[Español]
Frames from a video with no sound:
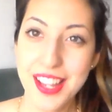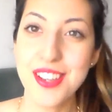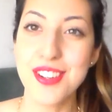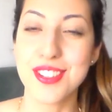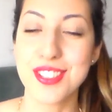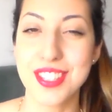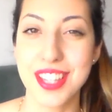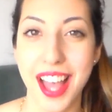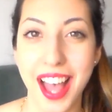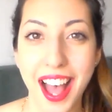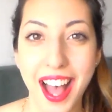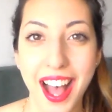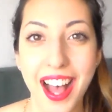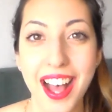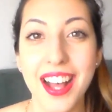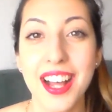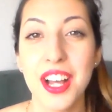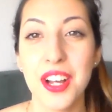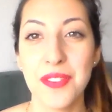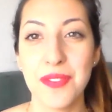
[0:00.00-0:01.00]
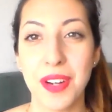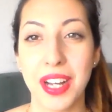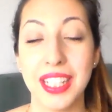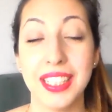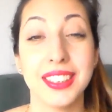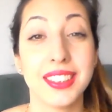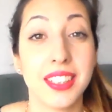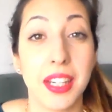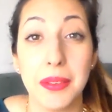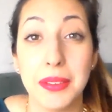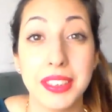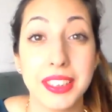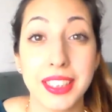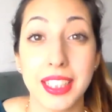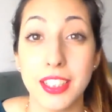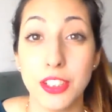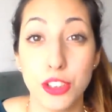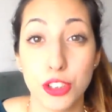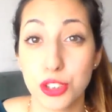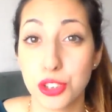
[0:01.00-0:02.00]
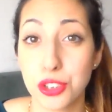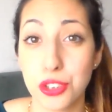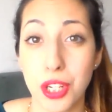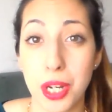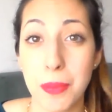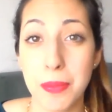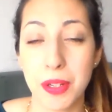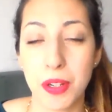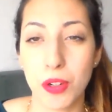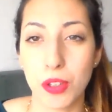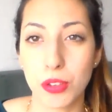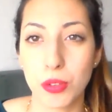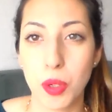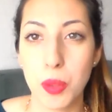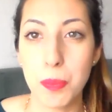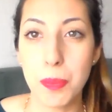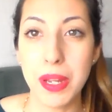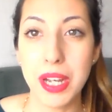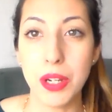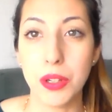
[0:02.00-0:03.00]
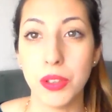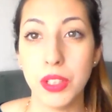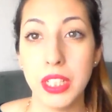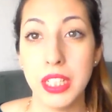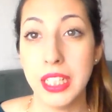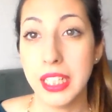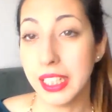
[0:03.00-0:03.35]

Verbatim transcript: años A, ¿vale? Sabéis que yo sola me corto el pelo.